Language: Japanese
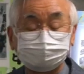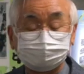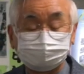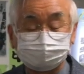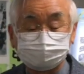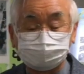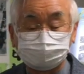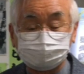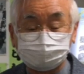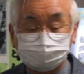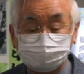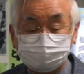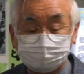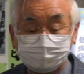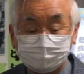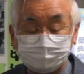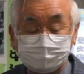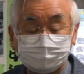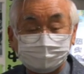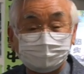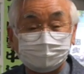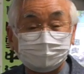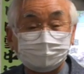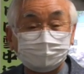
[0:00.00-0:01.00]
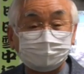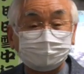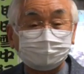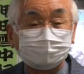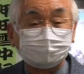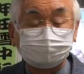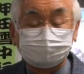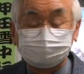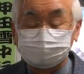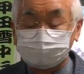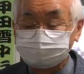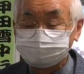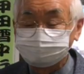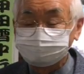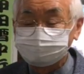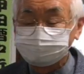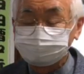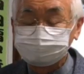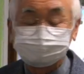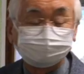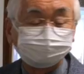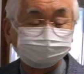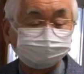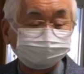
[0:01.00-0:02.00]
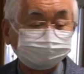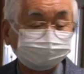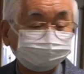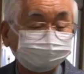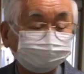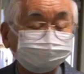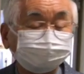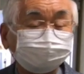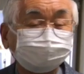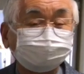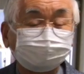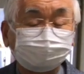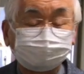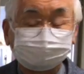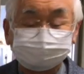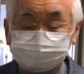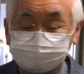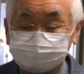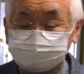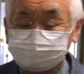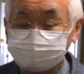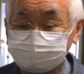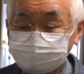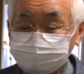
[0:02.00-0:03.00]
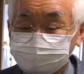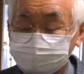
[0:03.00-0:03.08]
すね何の仕事をしても